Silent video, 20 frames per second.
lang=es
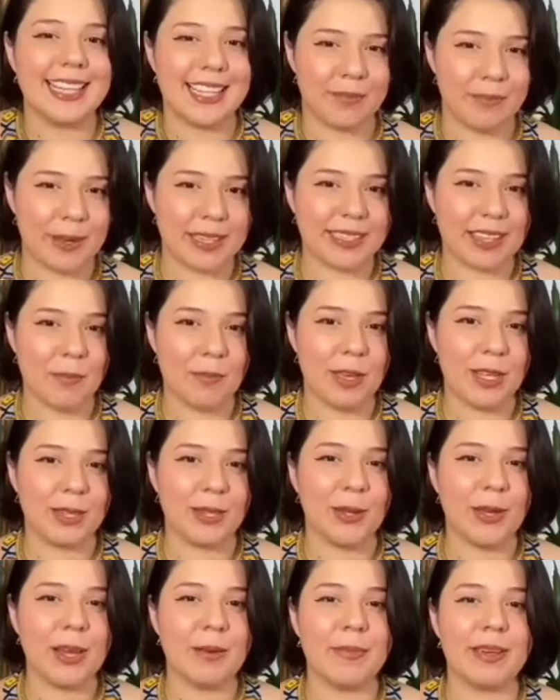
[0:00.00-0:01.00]
El
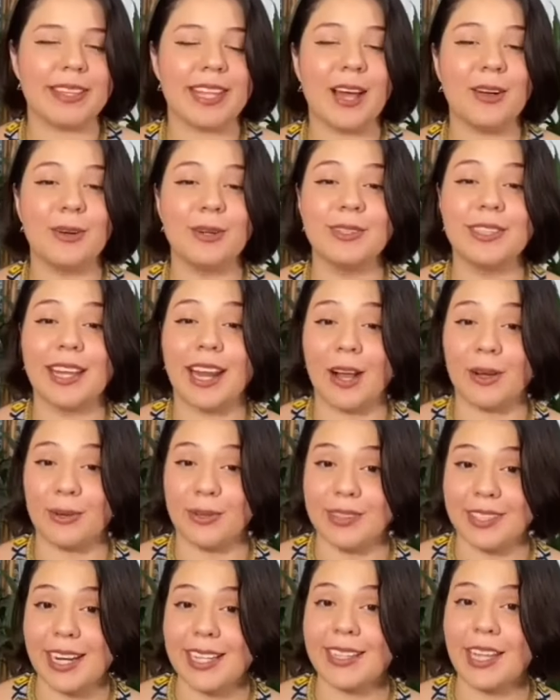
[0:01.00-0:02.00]
Departamento del Meta contará
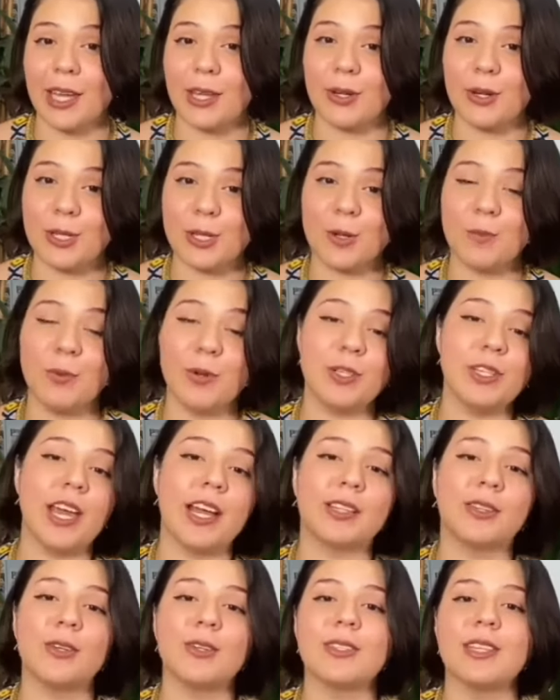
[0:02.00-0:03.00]
con treinta y ocho
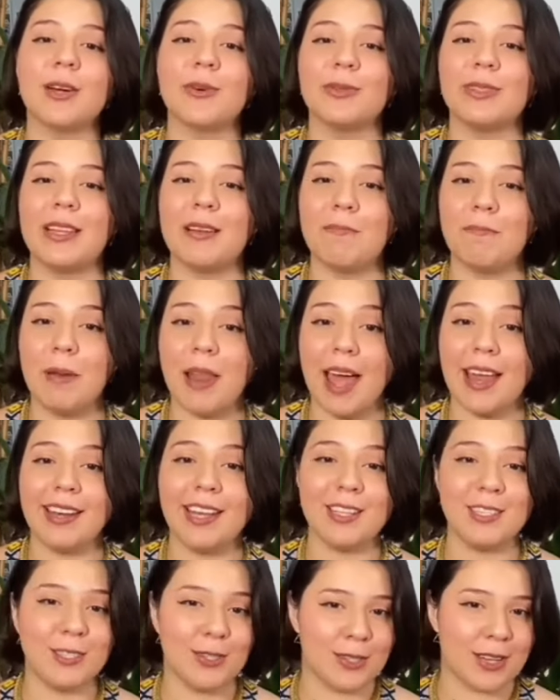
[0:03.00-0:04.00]
proyectos según el Plan
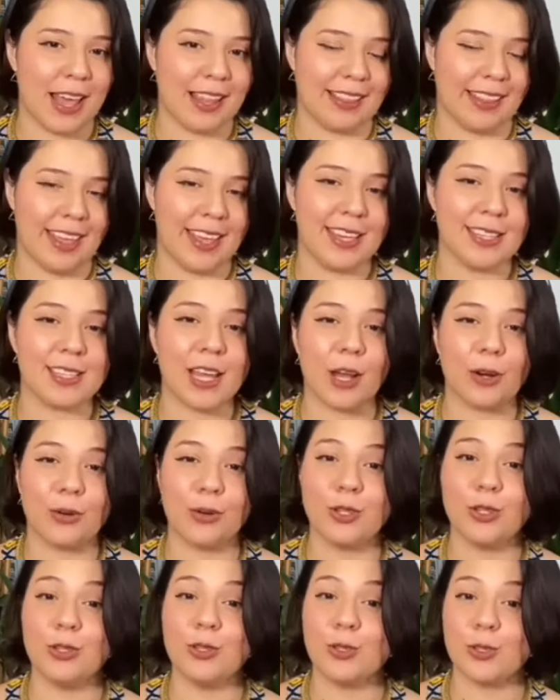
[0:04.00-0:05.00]
Nacional de
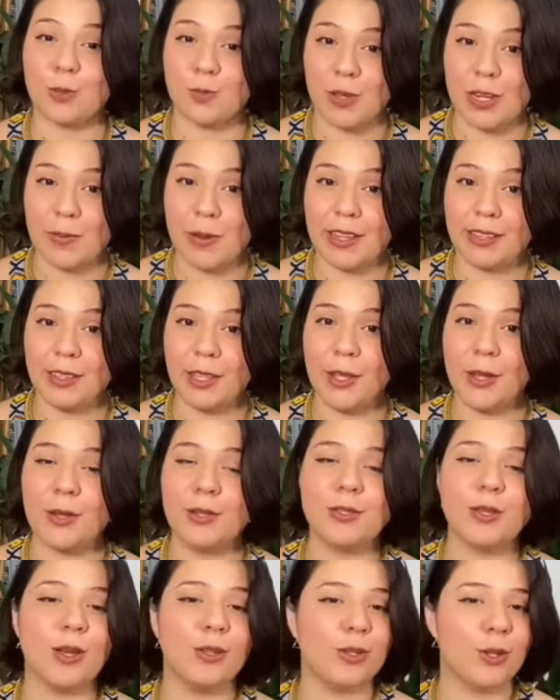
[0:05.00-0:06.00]
Desarrollo
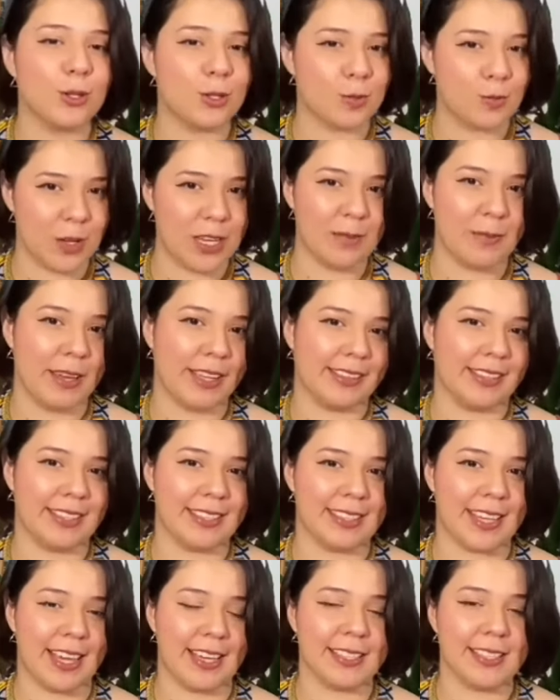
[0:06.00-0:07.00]

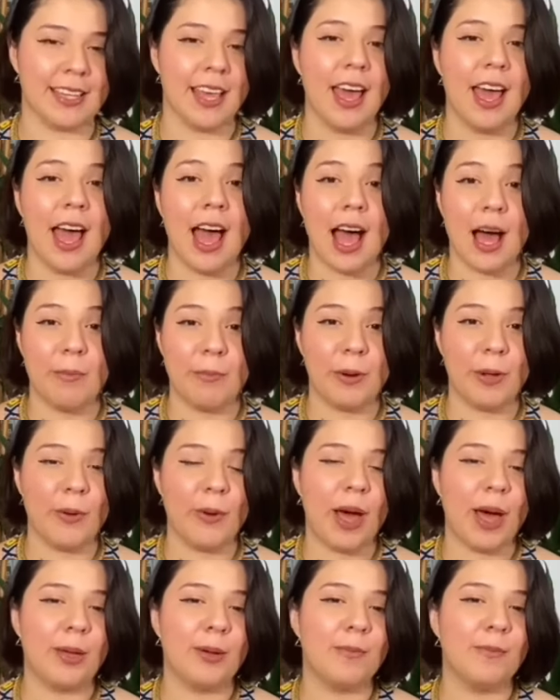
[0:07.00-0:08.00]
2022-2026,
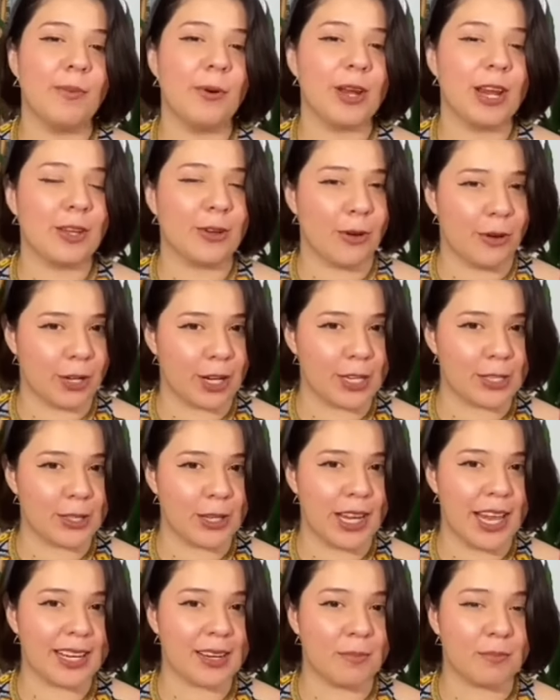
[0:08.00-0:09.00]
aprobado por el Congreso
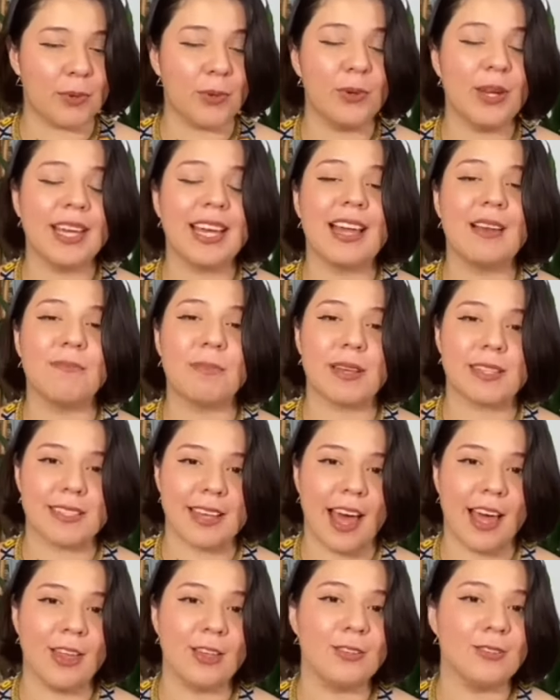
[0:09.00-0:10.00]
de la República el
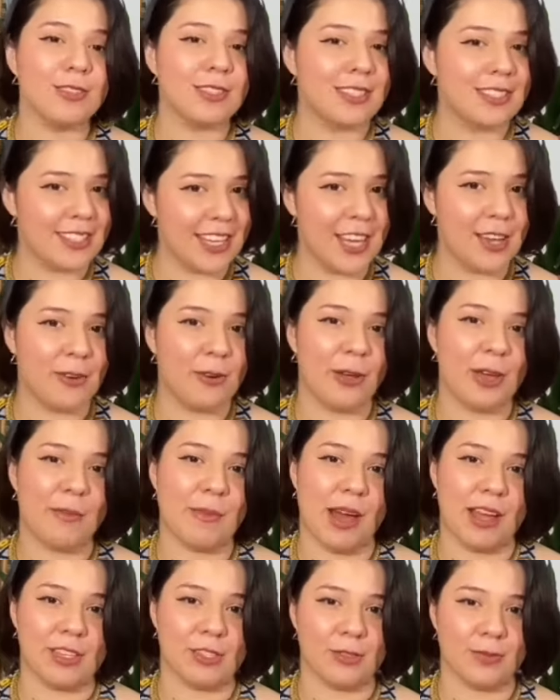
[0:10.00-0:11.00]
pasado 5 de
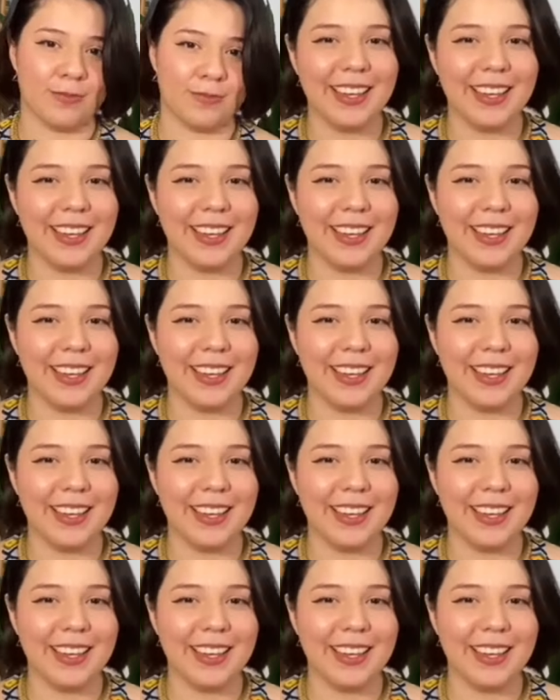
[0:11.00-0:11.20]
mayo.